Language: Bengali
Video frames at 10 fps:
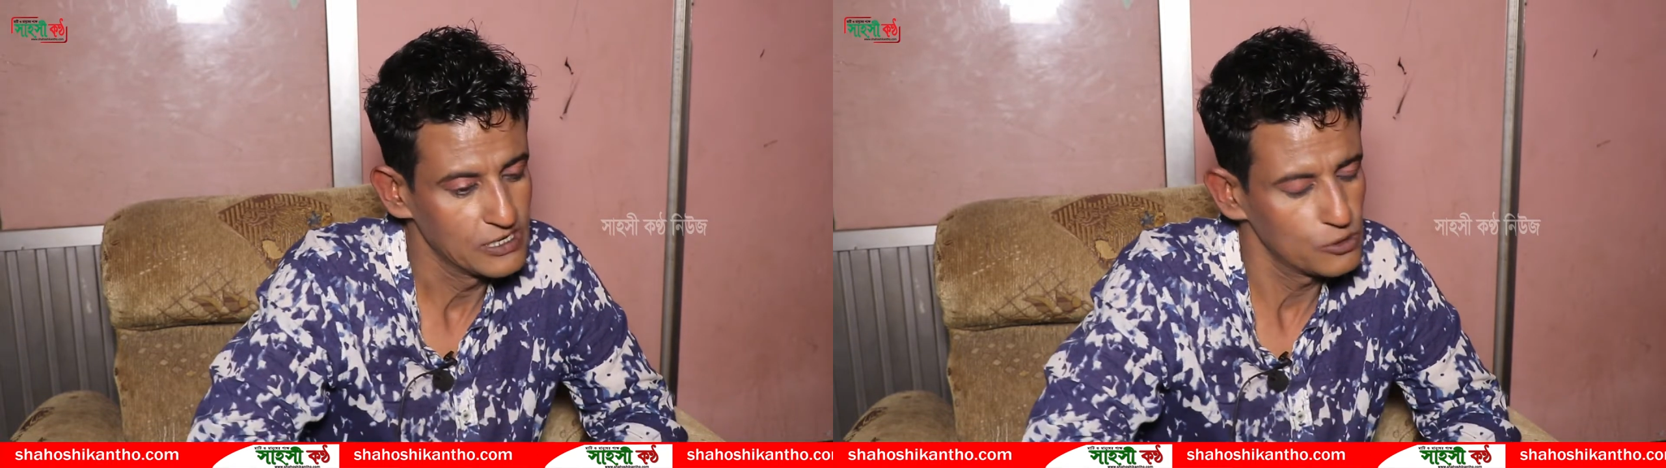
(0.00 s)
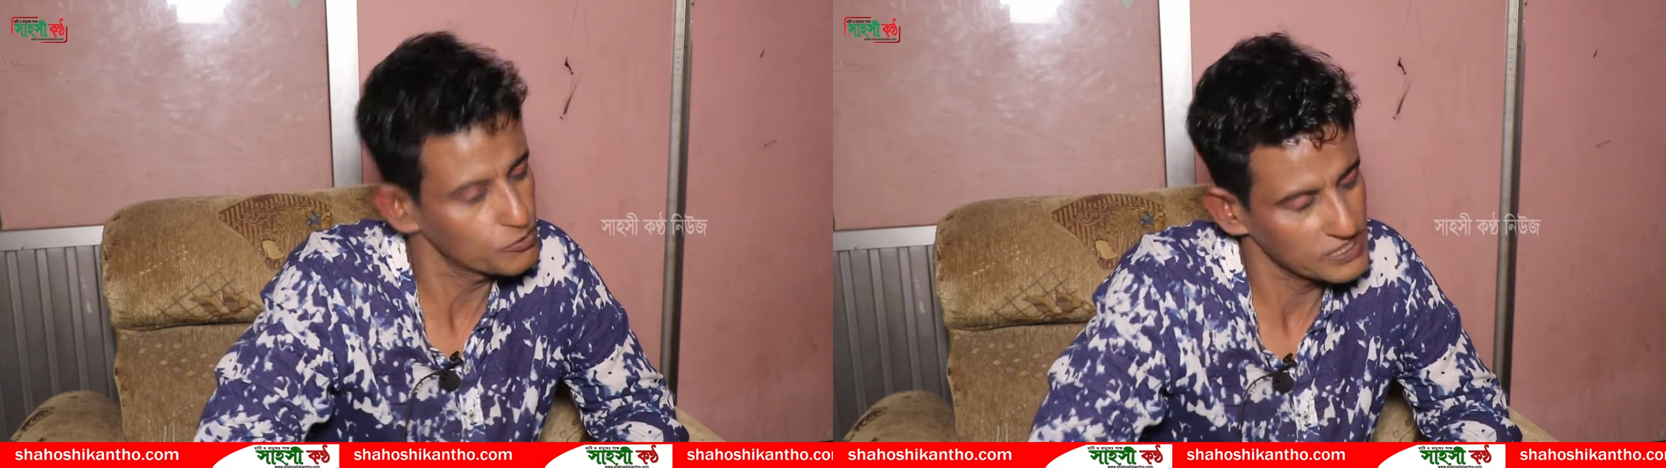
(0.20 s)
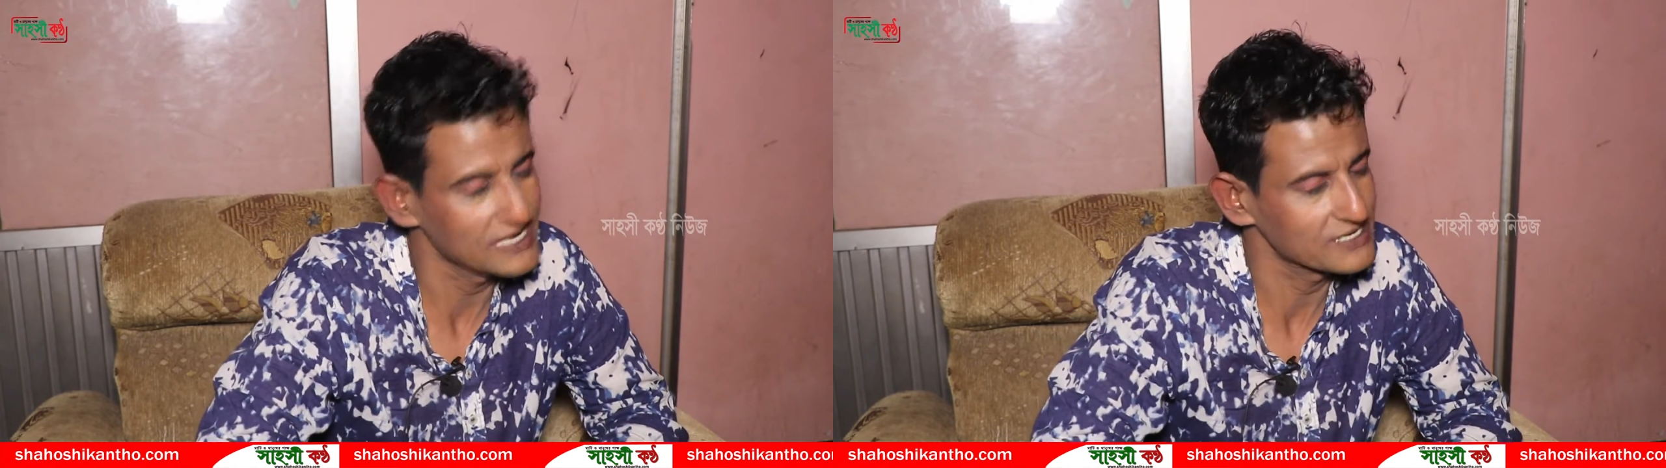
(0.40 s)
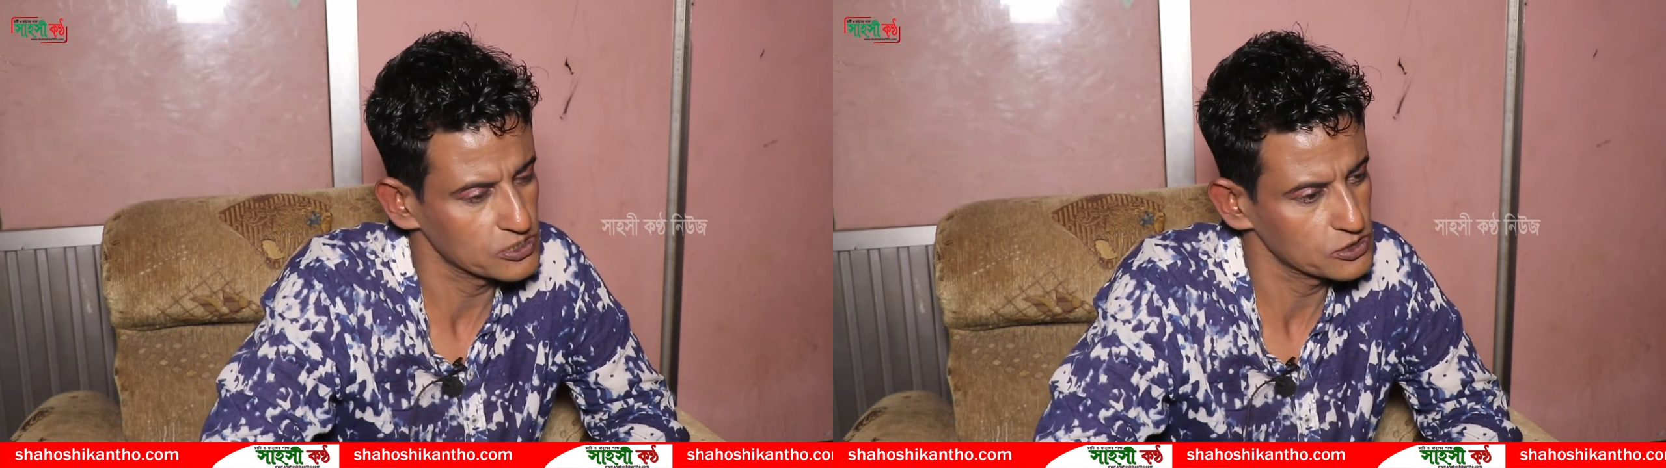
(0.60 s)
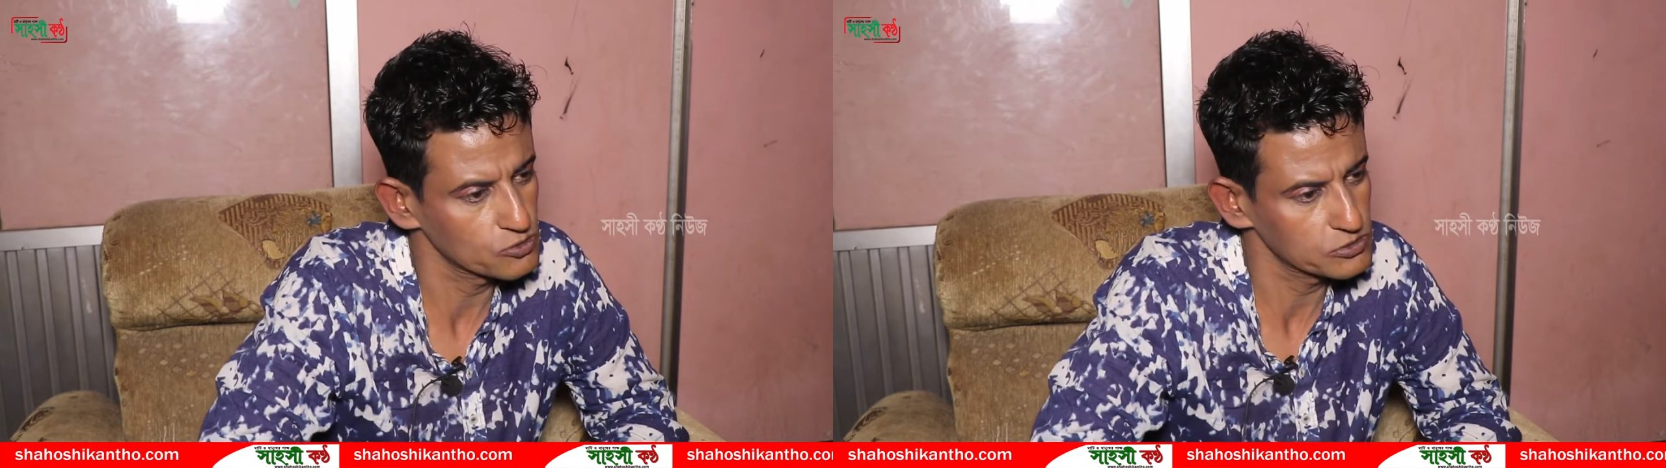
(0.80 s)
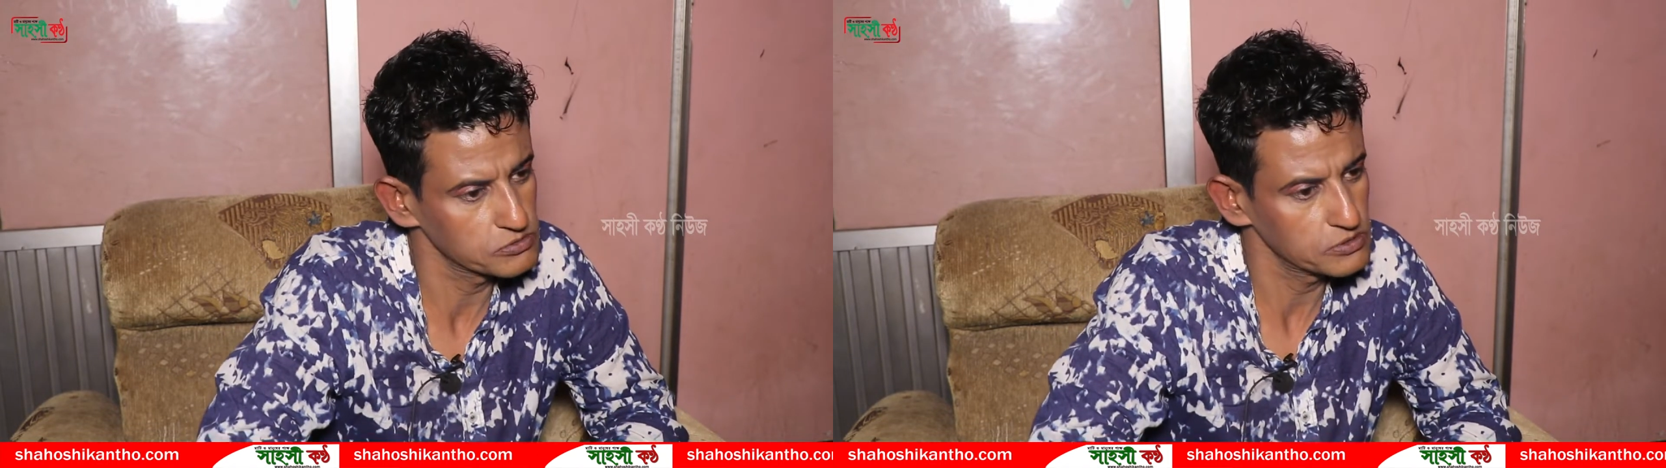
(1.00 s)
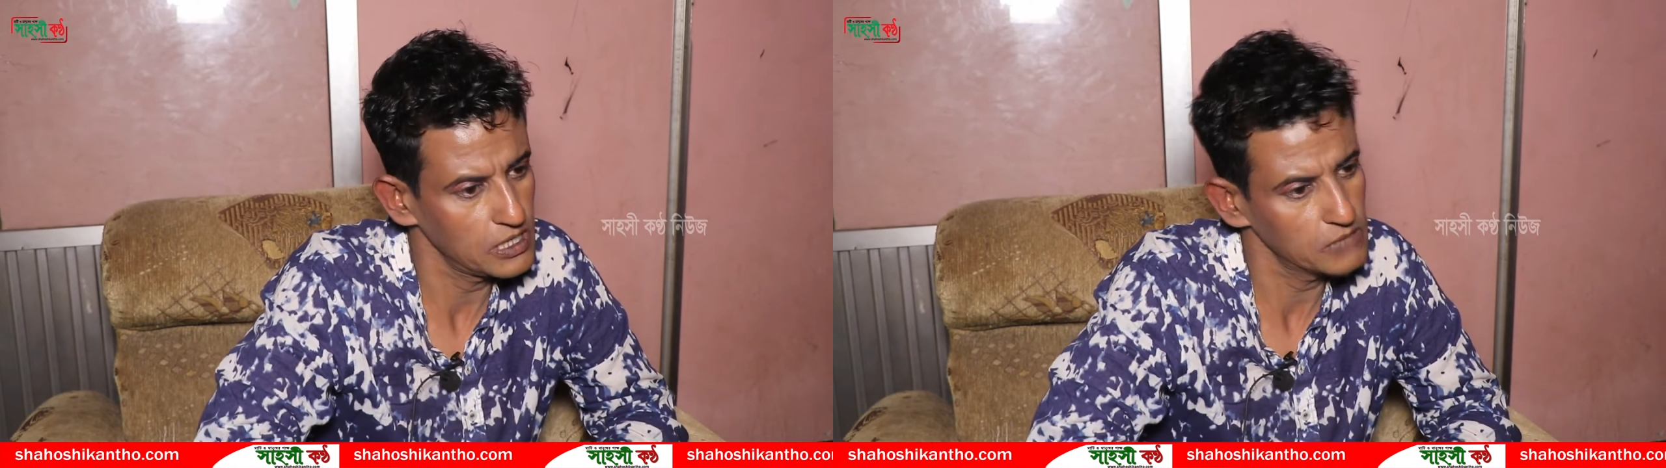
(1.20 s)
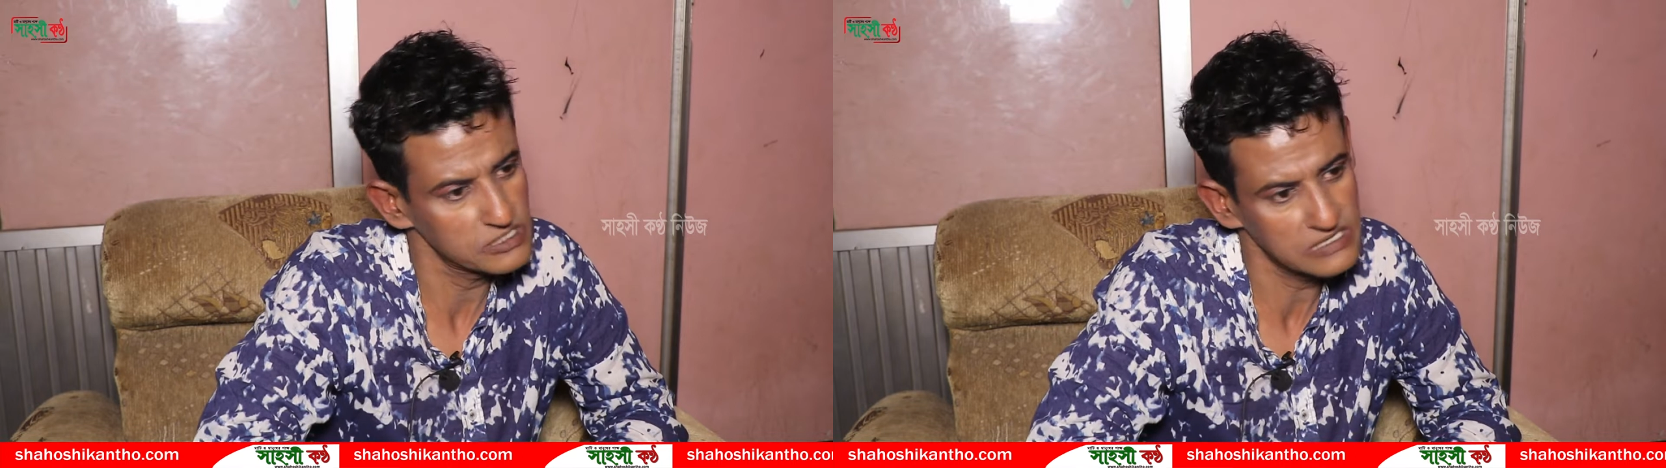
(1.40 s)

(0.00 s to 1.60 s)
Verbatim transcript: যখন ক্যারেক্টারটা করতে হবে আমি তো